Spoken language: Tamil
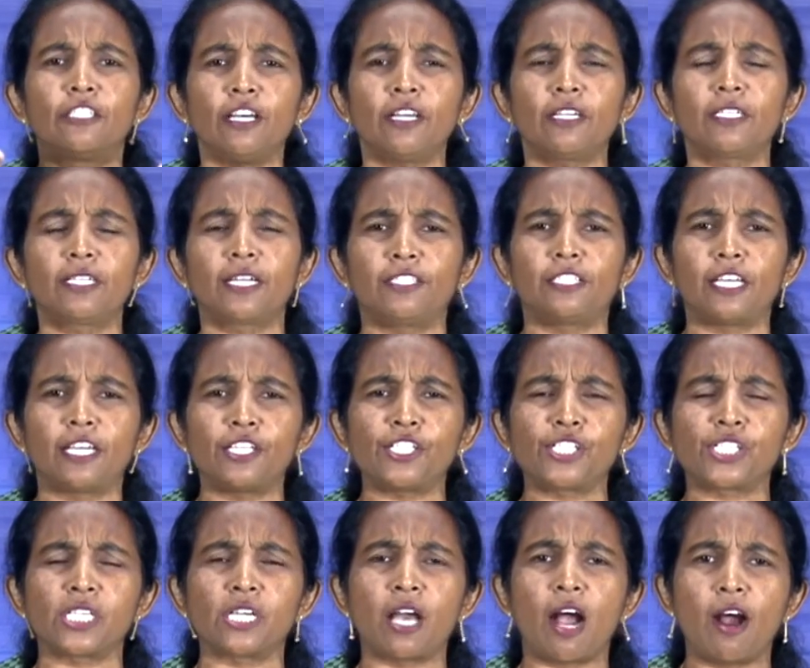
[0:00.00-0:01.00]
தீர்க்க
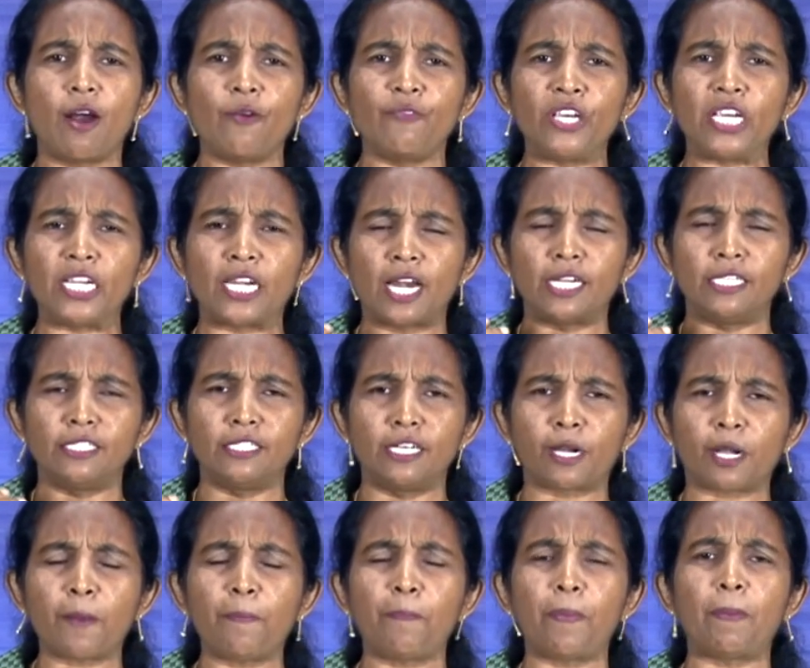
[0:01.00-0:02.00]
தரிசன ஆவியினால்
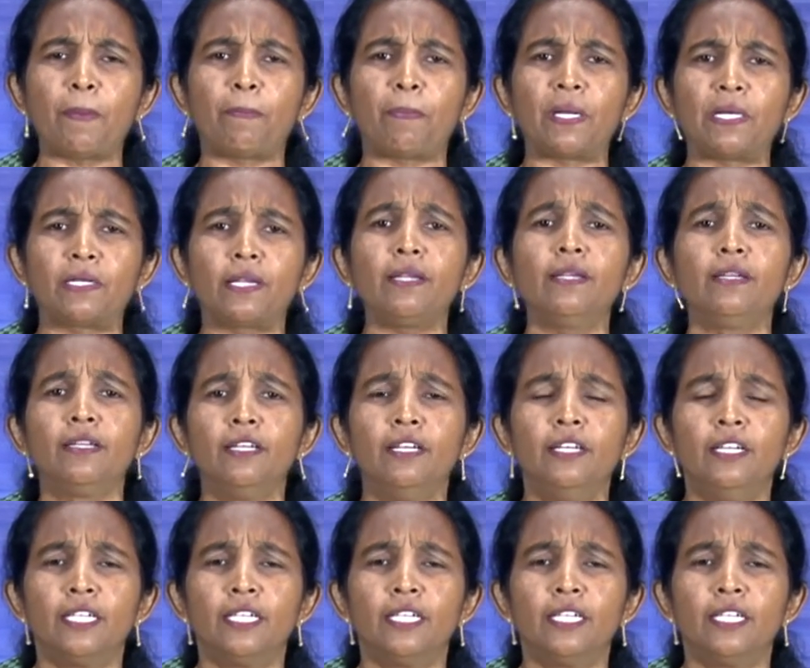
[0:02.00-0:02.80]
நிரப்பப்பட்டு